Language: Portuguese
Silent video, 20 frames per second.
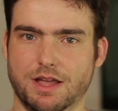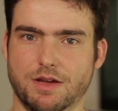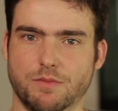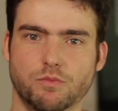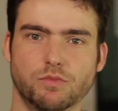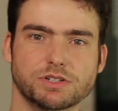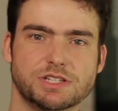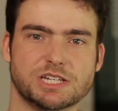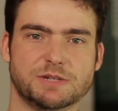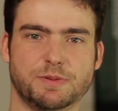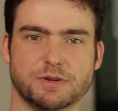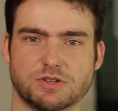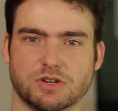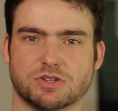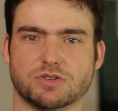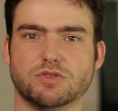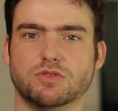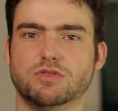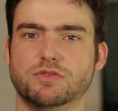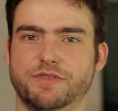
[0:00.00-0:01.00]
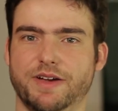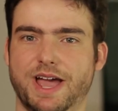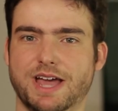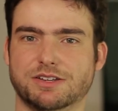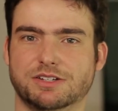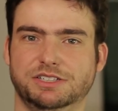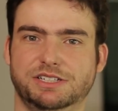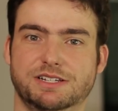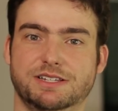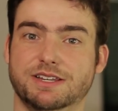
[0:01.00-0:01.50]
Muitas pessoas que
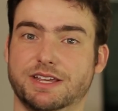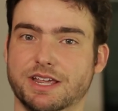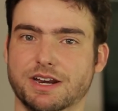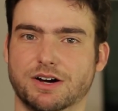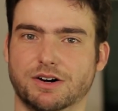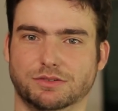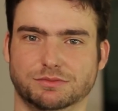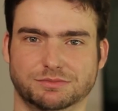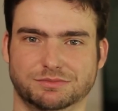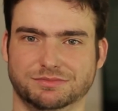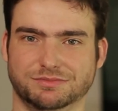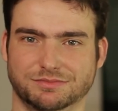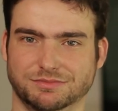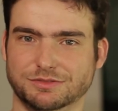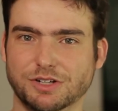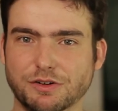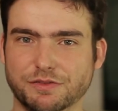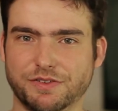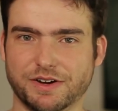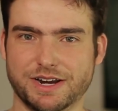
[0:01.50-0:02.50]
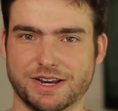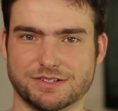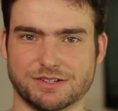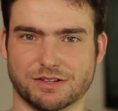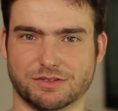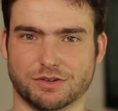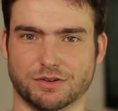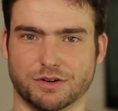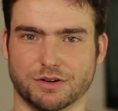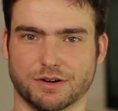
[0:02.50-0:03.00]
converso dizem que não, não faria
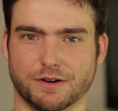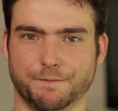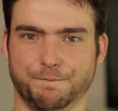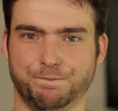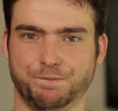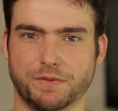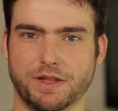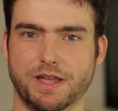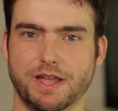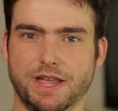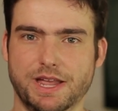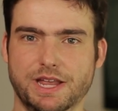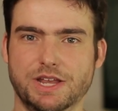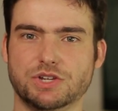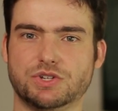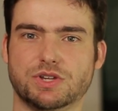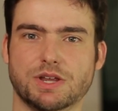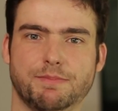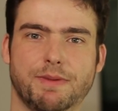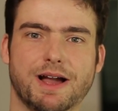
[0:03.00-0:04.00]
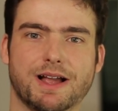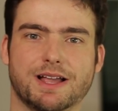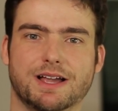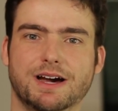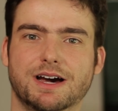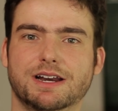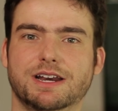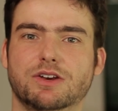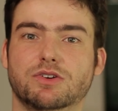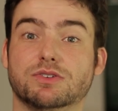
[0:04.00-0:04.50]
essa troca. Isso é
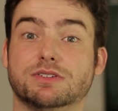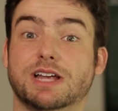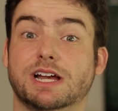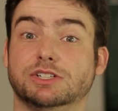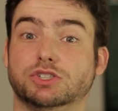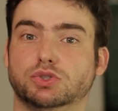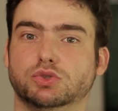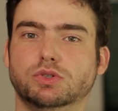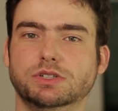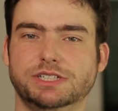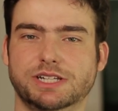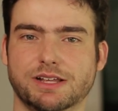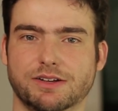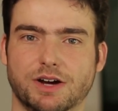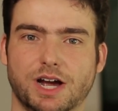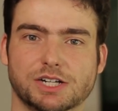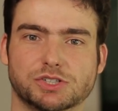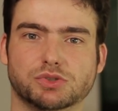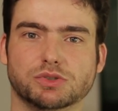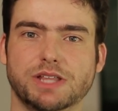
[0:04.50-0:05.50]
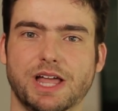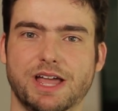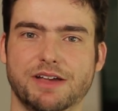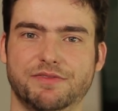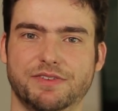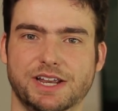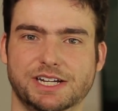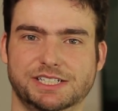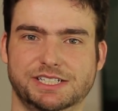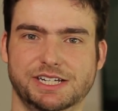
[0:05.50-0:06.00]
bacana e nos ajuda, ajuda a
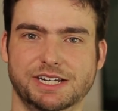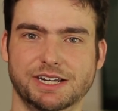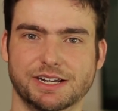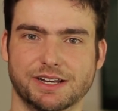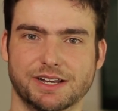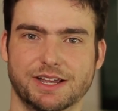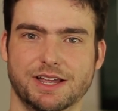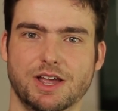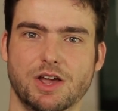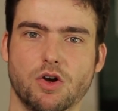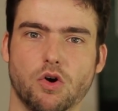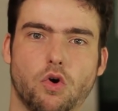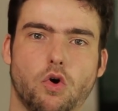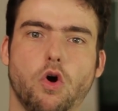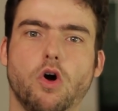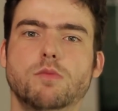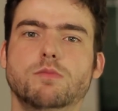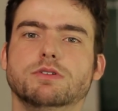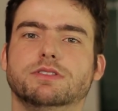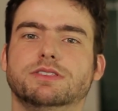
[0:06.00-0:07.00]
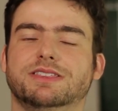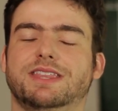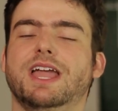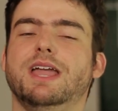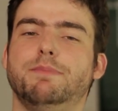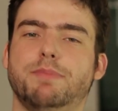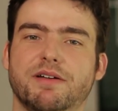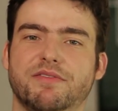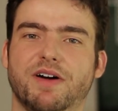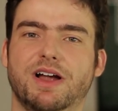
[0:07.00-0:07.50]
refletir como o
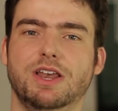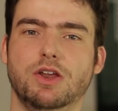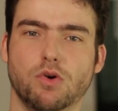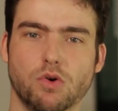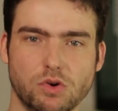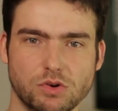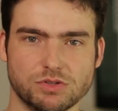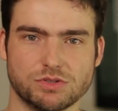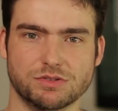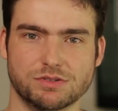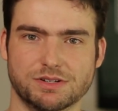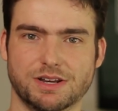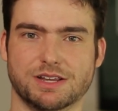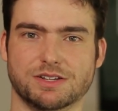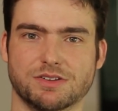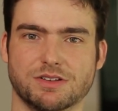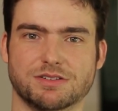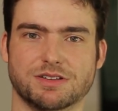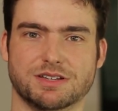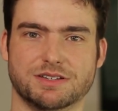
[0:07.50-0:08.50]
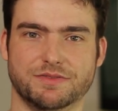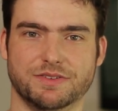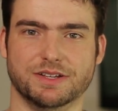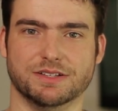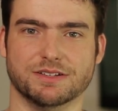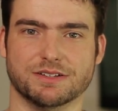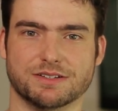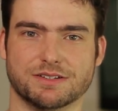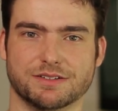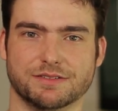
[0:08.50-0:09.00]
tempo é valioso nas nossas
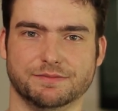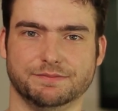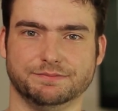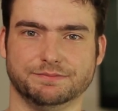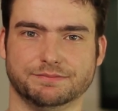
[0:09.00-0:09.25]
vidas.